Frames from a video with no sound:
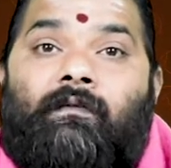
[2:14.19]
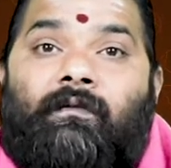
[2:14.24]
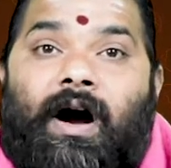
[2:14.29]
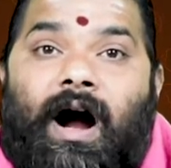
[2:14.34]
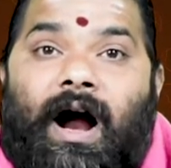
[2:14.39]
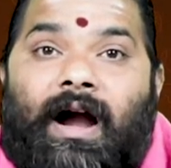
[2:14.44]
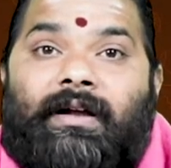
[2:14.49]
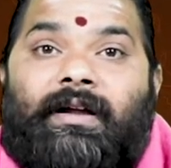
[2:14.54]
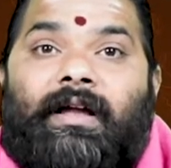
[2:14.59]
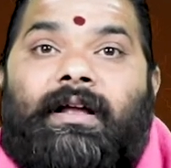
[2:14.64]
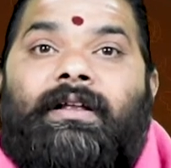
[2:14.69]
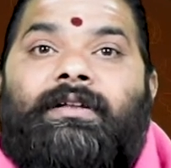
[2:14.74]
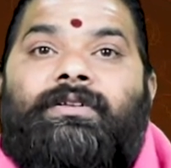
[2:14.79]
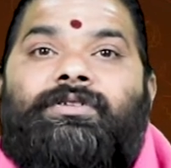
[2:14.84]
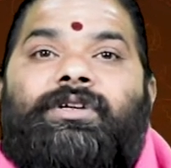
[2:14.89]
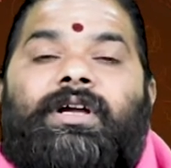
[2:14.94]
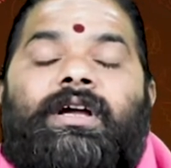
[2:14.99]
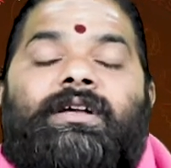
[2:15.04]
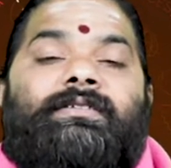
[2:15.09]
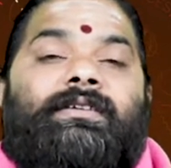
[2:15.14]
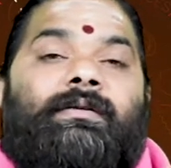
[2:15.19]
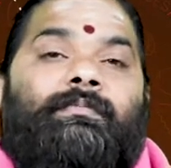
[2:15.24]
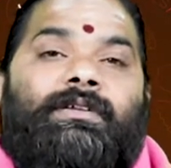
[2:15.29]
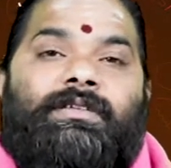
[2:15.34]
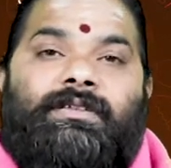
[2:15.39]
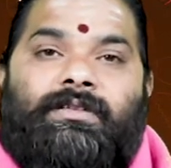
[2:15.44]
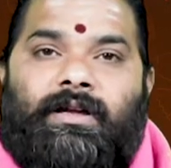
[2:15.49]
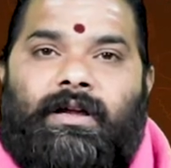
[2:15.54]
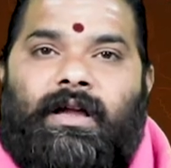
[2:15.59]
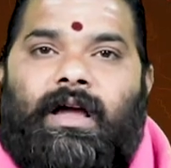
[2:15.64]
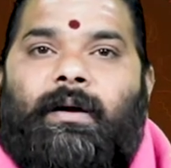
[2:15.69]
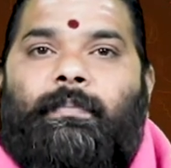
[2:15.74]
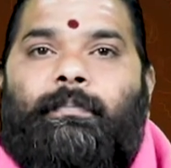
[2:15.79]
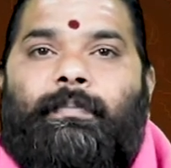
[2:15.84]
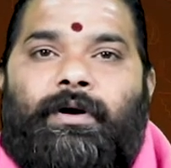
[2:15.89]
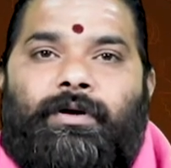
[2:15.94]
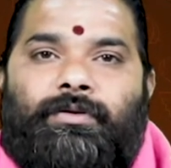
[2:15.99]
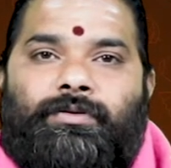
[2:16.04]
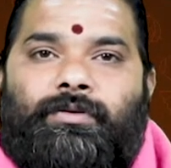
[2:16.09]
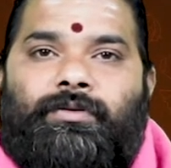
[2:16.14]
వాటి నుంచే సమస్య
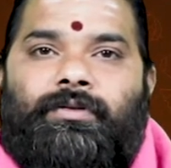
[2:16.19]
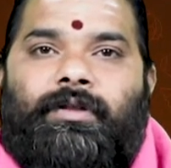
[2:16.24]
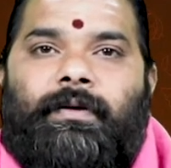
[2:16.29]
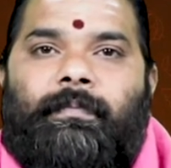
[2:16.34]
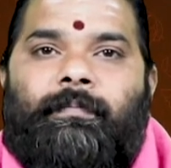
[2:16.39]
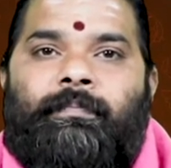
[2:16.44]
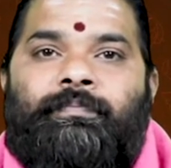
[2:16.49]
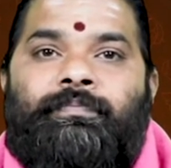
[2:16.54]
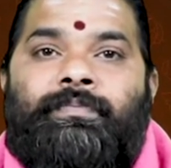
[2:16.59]
ఏర్పడుతుంది